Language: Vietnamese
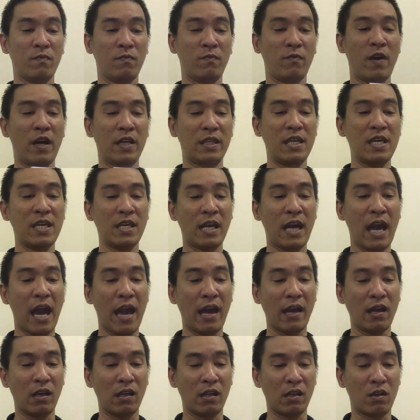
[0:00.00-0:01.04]
và Thiên
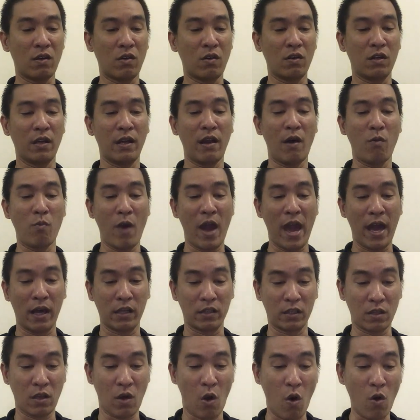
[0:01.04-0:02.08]
Can là đồng
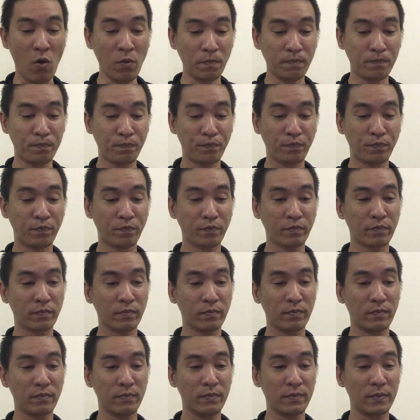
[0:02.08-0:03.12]
hàng thổ,
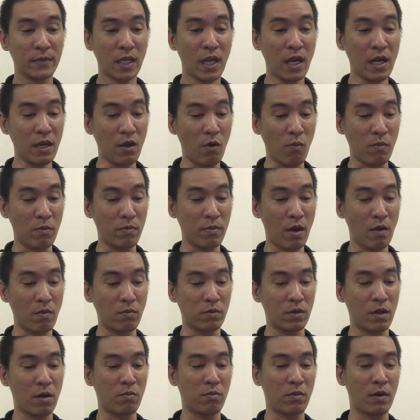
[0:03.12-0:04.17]
đồng
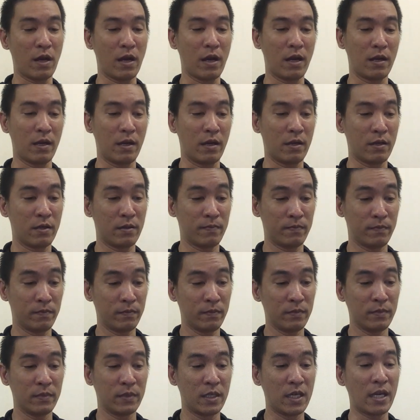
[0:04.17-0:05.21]
đồng đồng
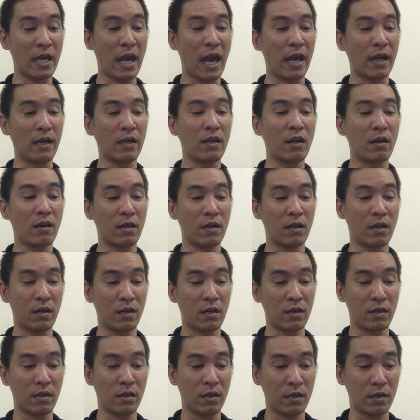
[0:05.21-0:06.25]
Thiên Can
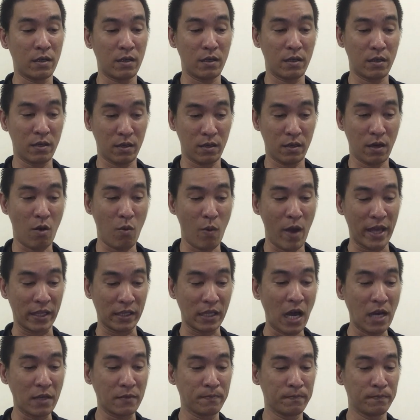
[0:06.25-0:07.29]
là đồng hàng
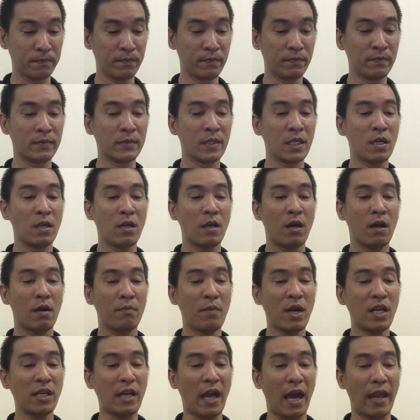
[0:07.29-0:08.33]
Tân.
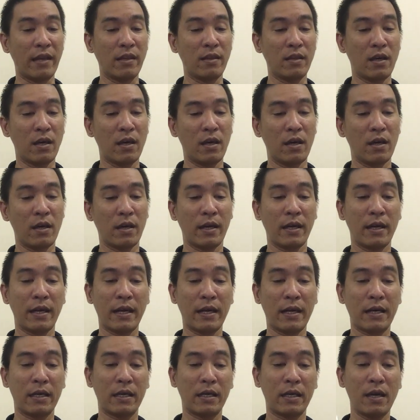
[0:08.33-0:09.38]
Bên cạnh
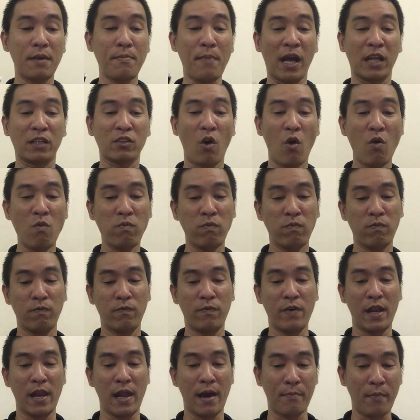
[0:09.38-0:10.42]
cái mặt tốt
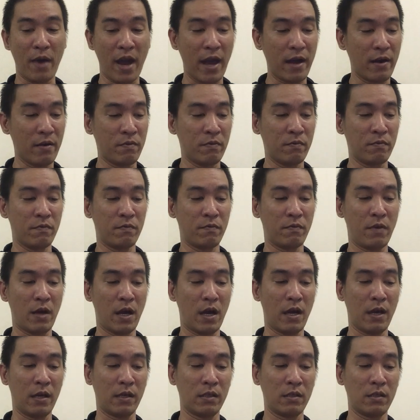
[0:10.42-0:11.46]
về làm ăn
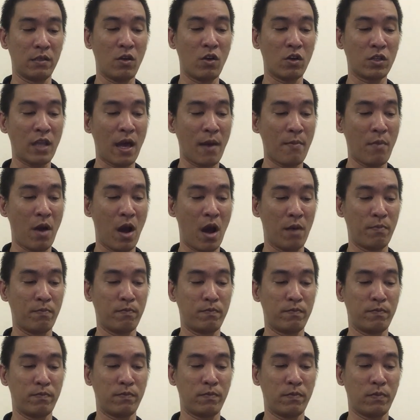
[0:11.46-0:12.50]
và do tam
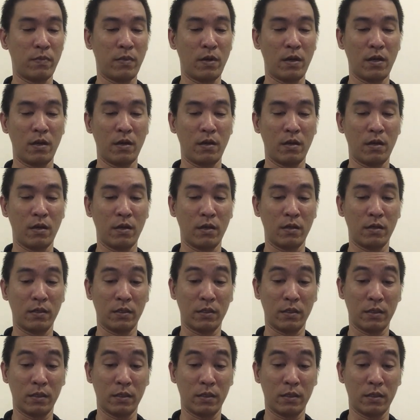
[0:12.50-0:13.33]
hợp và